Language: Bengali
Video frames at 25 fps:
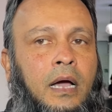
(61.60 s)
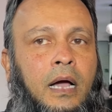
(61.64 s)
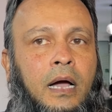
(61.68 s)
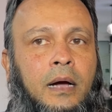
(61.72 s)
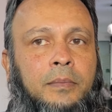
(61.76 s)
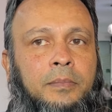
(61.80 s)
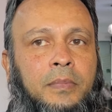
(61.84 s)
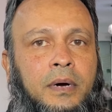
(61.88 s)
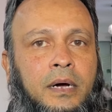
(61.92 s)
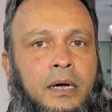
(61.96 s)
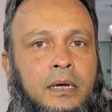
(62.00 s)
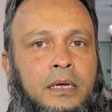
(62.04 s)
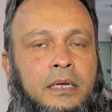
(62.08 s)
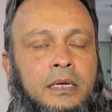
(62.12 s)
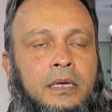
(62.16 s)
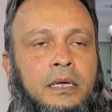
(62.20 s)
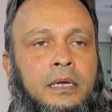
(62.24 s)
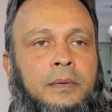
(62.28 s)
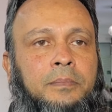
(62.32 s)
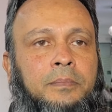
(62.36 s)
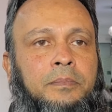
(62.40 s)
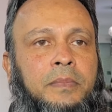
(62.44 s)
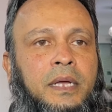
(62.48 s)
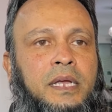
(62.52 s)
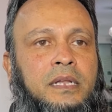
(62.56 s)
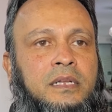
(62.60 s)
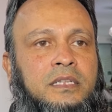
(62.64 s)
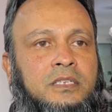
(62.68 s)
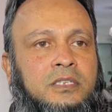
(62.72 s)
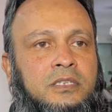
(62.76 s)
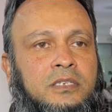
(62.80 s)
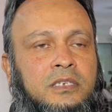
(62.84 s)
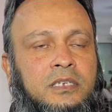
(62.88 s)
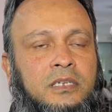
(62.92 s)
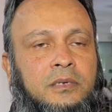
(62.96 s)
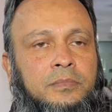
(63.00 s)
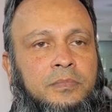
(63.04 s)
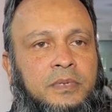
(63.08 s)
আমাকে মেইন
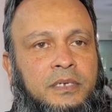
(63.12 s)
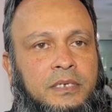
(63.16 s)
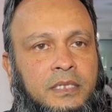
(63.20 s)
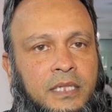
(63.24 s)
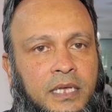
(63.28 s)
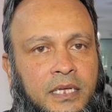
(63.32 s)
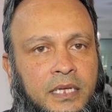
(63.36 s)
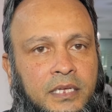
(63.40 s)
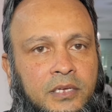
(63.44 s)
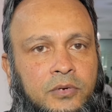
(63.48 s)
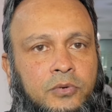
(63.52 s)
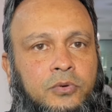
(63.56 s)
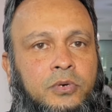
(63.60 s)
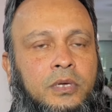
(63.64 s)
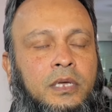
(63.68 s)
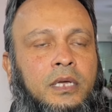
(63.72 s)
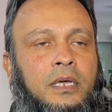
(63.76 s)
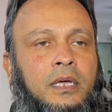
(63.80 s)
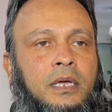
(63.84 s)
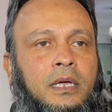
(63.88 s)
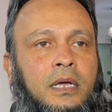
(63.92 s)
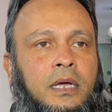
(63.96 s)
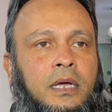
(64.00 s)
স্ট্রিম ইন দ্য ইউকে